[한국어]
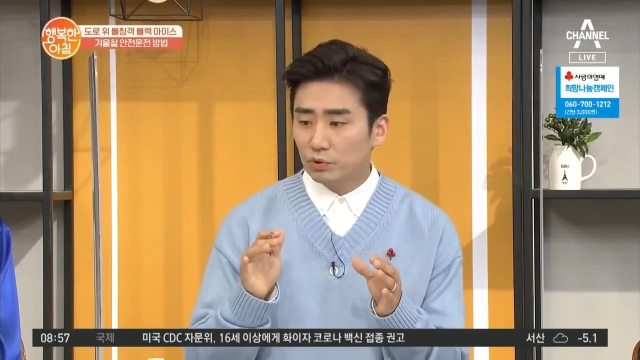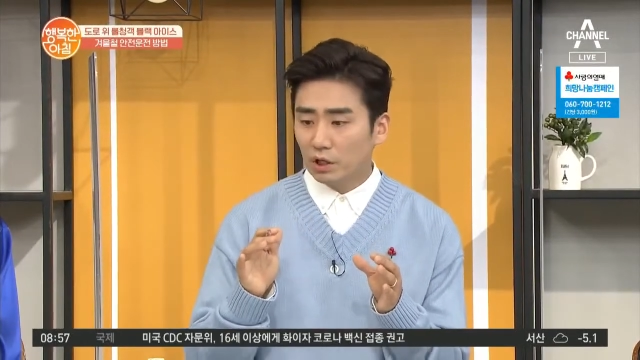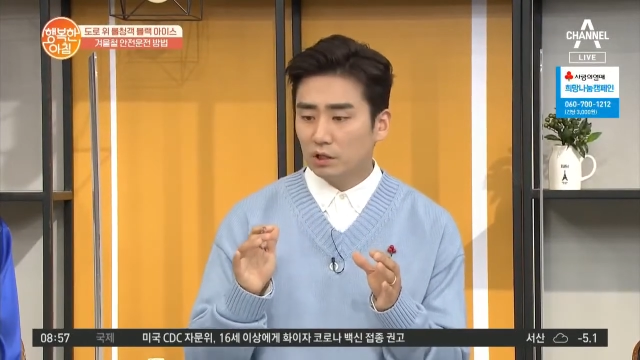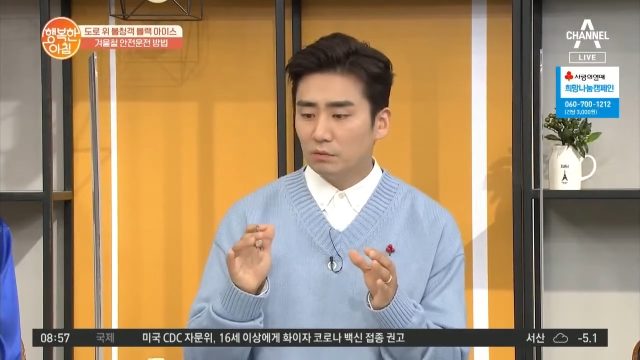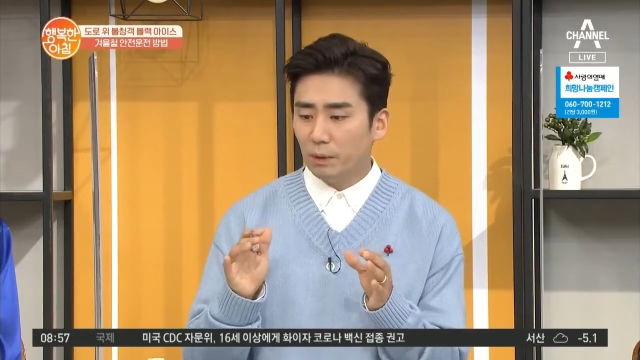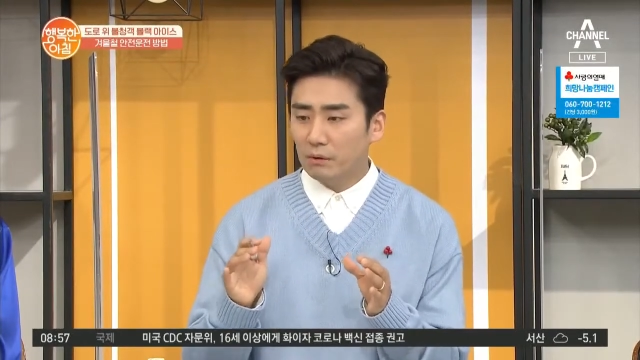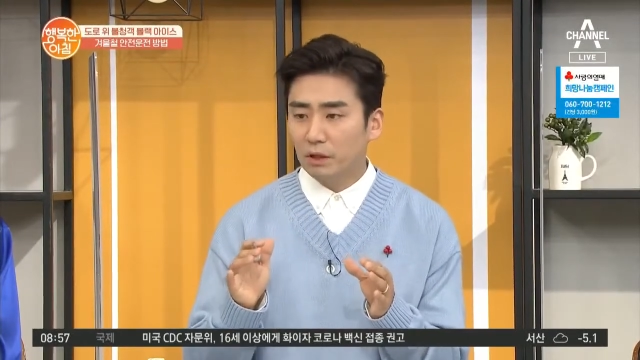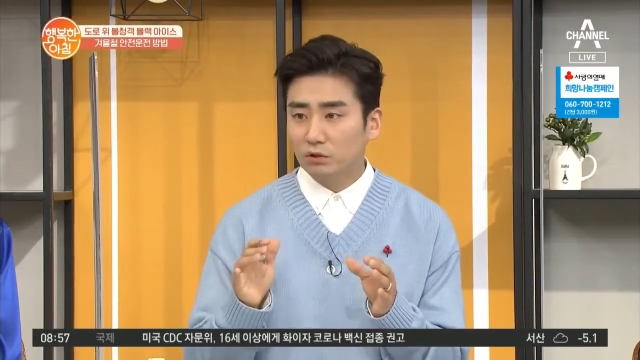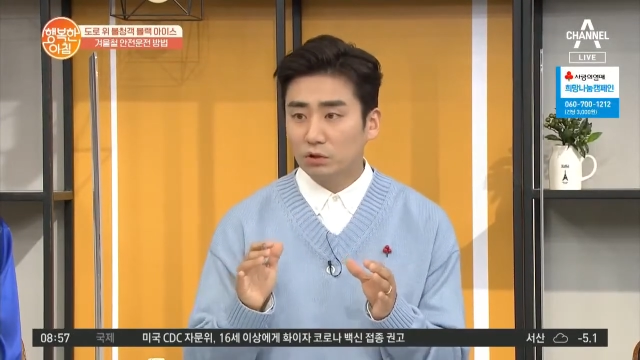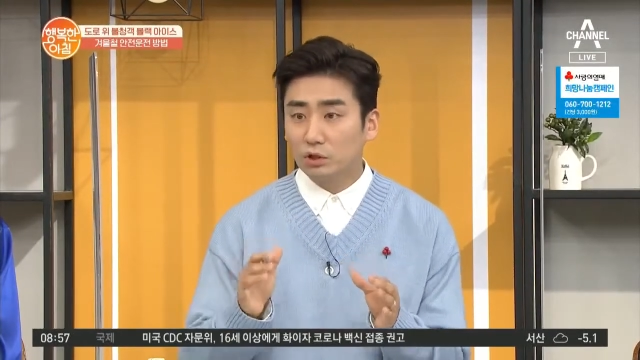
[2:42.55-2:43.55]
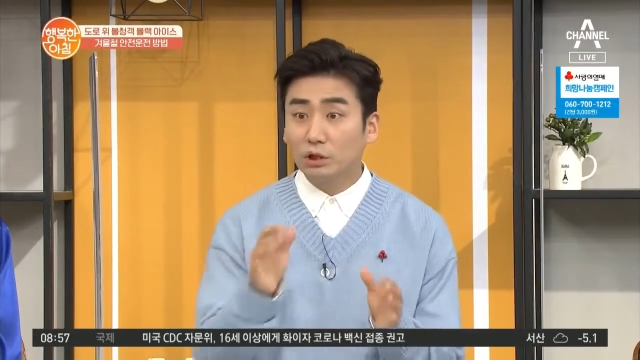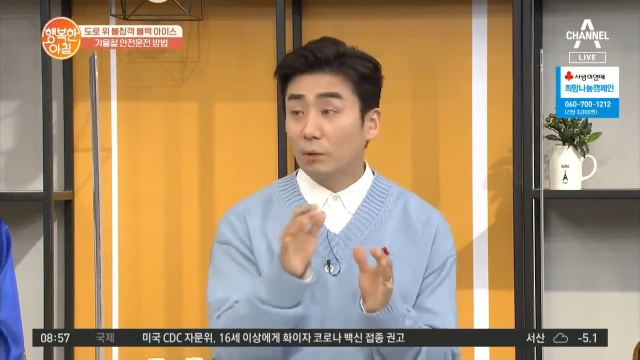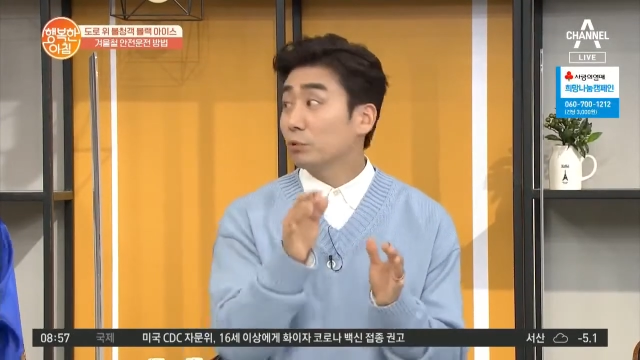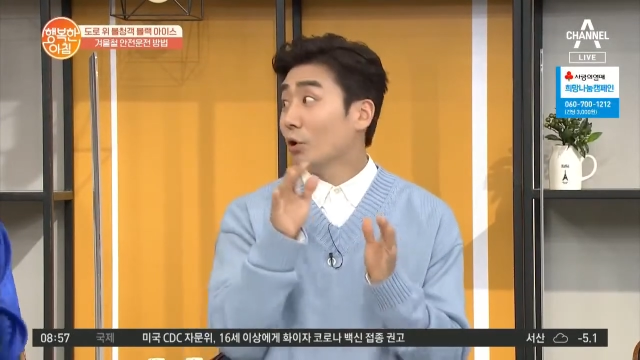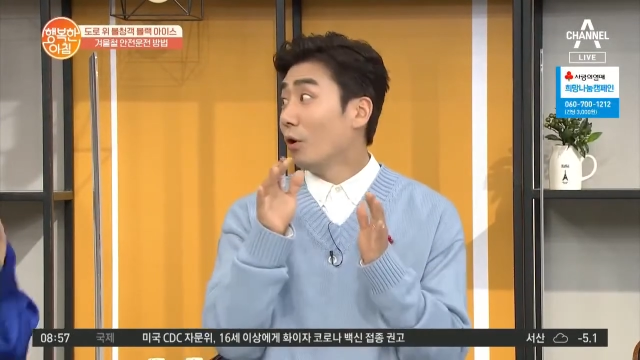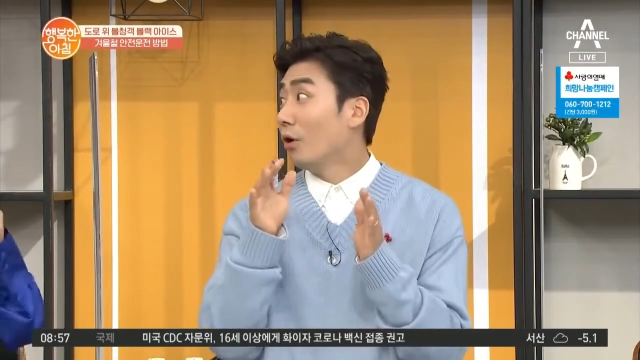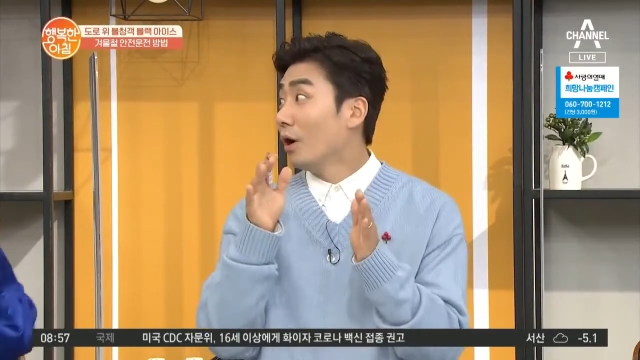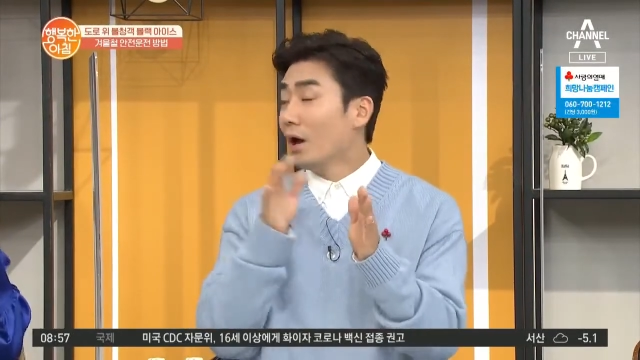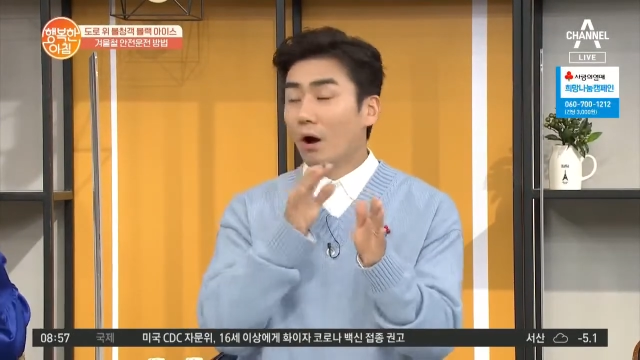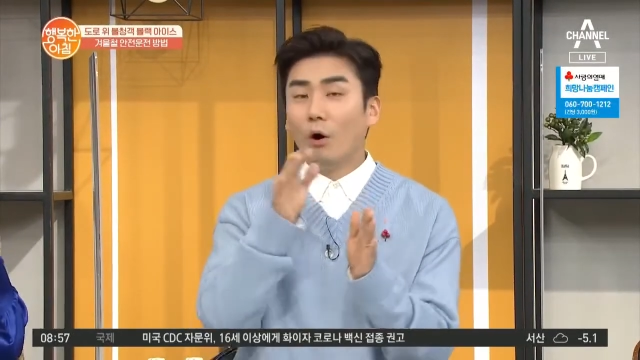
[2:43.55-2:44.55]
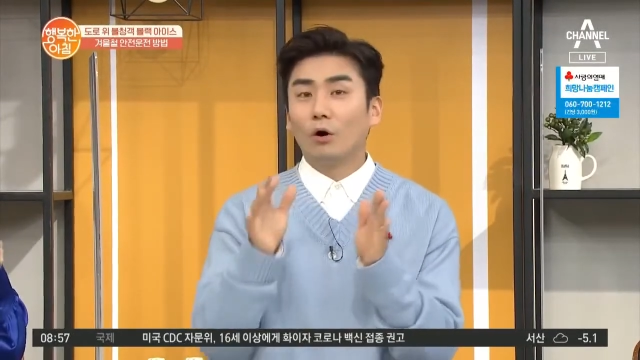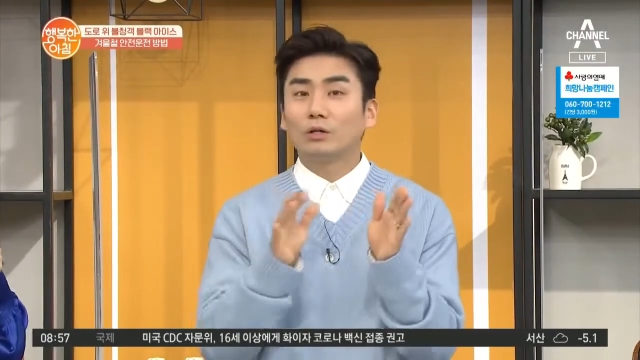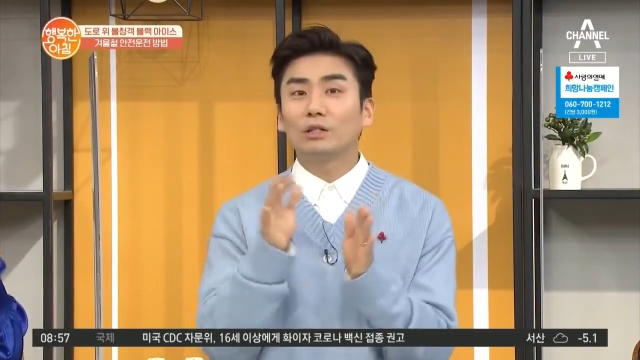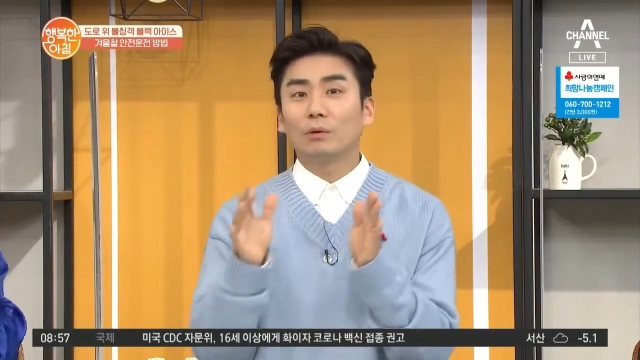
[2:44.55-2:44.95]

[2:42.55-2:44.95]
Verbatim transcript: 브레이크를 밟았더니 그때부터 돌아 돌아 어,